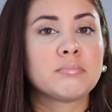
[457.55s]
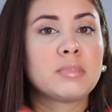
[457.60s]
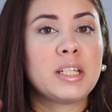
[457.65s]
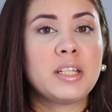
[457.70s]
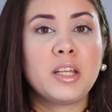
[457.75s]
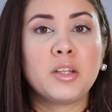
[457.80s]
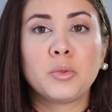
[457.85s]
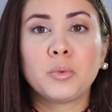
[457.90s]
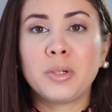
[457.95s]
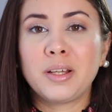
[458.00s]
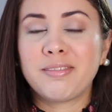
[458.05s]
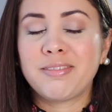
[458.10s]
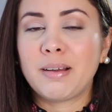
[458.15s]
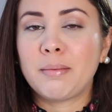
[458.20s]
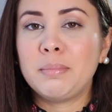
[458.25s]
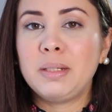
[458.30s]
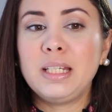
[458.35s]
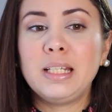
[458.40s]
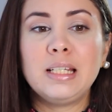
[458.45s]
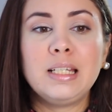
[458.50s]
teniendo una
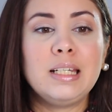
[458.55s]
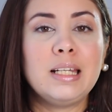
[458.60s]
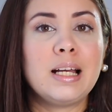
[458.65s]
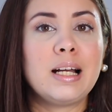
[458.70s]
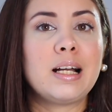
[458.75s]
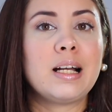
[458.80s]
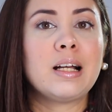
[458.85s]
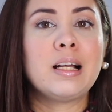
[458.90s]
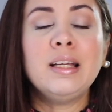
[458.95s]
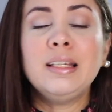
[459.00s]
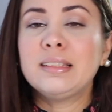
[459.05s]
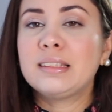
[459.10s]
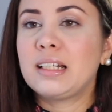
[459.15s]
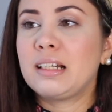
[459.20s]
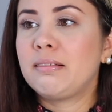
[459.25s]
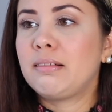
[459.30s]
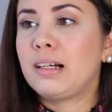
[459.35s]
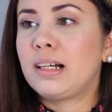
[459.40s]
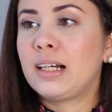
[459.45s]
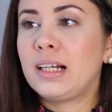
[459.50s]
familia,
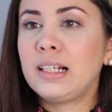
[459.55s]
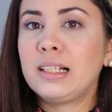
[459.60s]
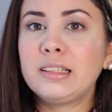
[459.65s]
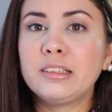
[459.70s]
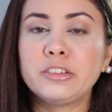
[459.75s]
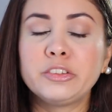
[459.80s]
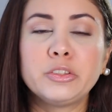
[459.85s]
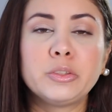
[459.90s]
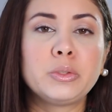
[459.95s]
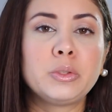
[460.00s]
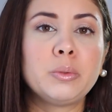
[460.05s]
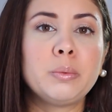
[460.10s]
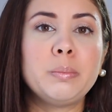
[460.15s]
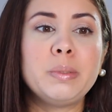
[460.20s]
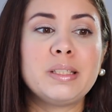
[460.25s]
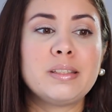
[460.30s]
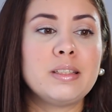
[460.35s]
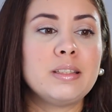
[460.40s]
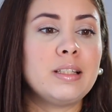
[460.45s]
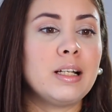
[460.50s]
trabajando,
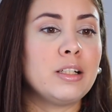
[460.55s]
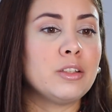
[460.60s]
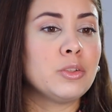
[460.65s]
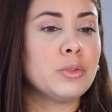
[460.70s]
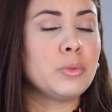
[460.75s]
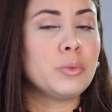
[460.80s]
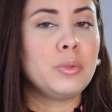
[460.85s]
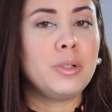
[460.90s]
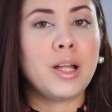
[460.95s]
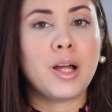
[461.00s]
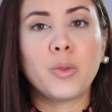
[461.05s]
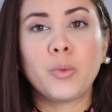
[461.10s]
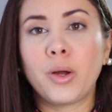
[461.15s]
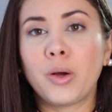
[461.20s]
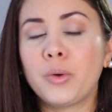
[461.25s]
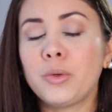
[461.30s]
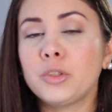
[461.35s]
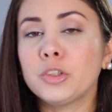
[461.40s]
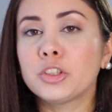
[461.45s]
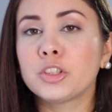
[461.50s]
visitando de un lado
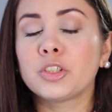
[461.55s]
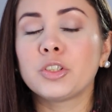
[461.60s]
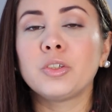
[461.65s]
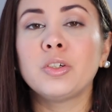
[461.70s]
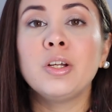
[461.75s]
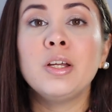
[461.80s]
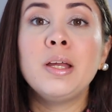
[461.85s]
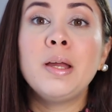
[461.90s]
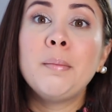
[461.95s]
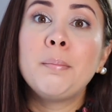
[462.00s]
a otro,